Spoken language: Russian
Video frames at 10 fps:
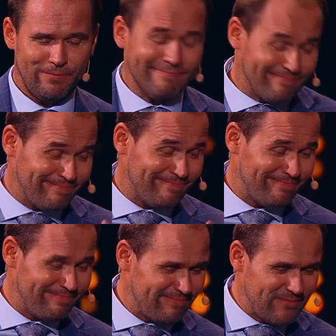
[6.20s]

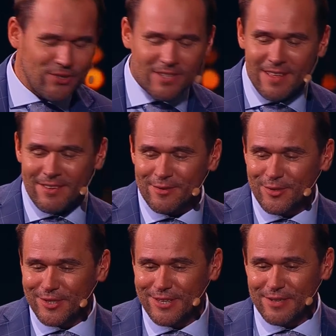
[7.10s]
Ну, это, наверное,
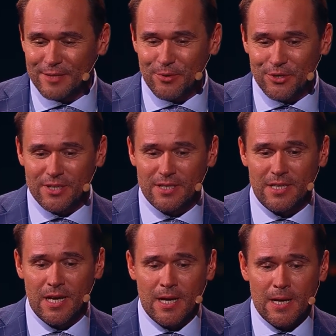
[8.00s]
все-таки
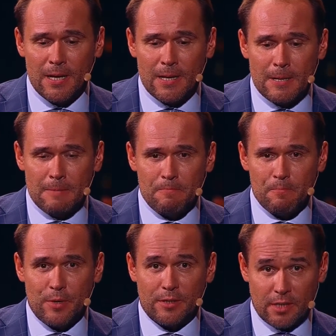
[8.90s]
возможность
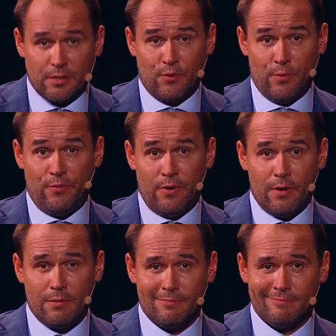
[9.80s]
признаться в любви.
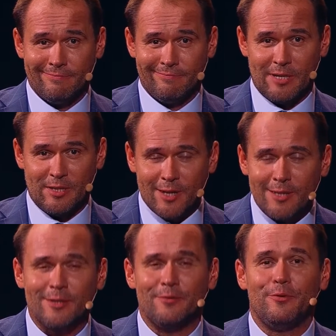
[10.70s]

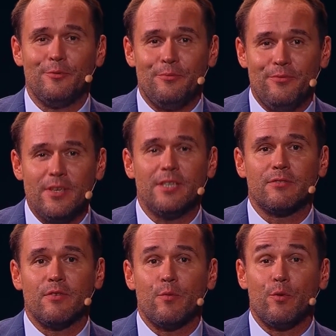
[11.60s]
Признаться в любви
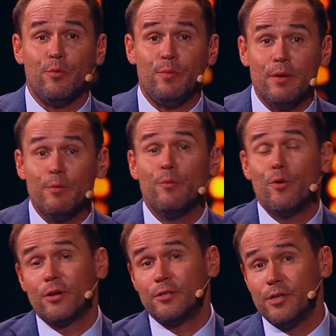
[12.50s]
своему
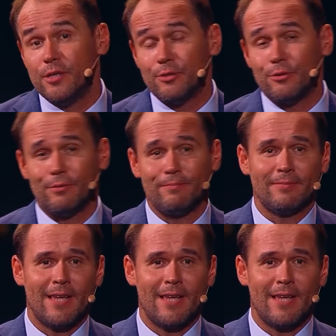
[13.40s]
любимому артисту.